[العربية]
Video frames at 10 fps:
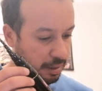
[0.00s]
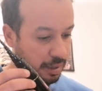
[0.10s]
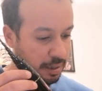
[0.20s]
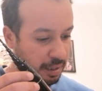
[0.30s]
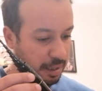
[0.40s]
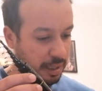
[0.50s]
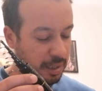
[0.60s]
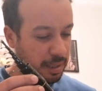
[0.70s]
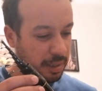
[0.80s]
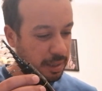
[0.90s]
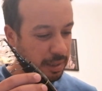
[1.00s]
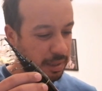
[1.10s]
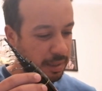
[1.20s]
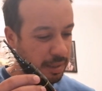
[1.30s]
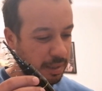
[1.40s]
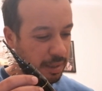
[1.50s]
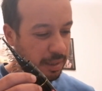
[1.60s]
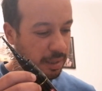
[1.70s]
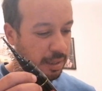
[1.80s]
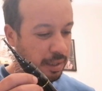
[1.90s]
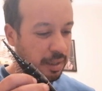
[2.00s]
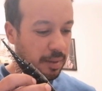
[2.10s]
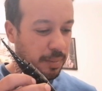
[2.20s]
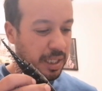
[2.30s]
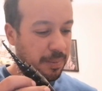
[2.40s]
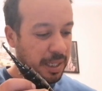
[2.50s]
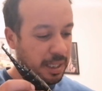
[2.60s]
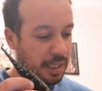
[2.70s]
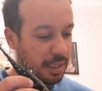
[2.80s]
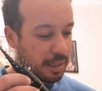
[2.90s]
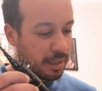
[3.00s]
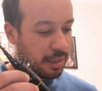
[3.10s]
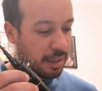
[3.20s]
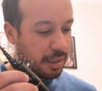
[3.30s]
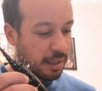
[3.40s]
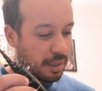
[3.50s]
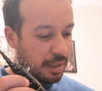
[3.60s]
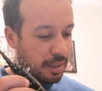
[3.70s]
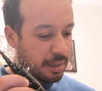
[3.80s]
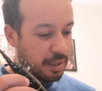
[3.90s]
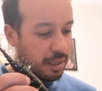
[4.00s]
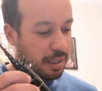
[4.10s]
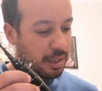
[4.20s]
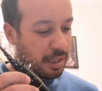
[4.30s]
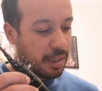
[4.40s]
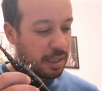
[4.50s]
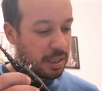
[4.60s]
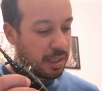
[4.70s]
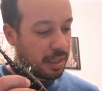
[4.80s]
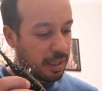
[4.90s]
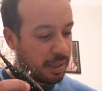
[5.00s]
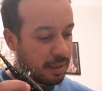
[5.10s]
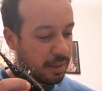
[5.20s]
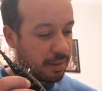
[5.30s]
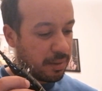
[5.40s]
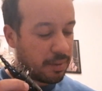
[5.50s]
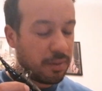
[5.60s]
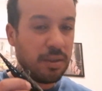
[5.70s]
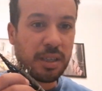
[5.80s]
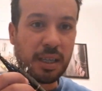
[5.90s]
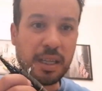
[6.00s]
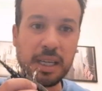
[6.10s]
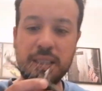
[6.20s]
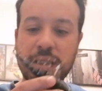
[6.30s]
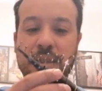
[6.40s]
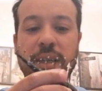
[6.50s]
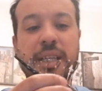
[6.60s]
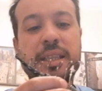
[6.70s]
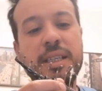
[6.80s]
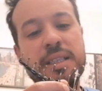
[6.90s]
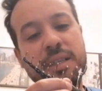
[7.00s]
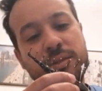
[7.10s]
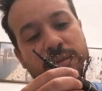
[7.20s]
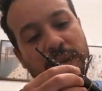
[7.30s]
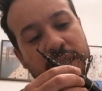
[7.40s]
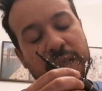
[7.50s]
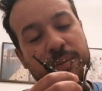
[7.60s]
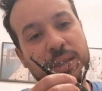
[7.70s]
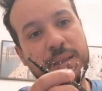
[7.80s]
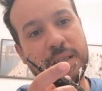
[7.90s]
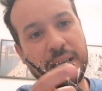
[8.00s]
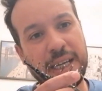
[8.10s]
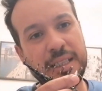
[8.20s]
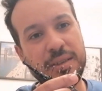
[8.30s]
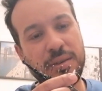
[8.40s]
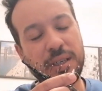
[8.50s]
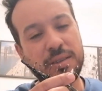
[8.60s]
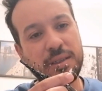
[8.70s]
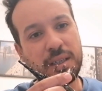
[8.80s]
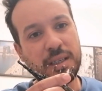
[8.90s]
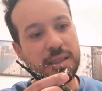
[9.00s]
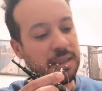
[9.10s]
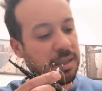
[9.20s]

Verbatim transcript: ICA Git, Minimal Git, سيري اي دي جي ان الترا لايت حتى لي زالو معناتها عندي واحد اخرى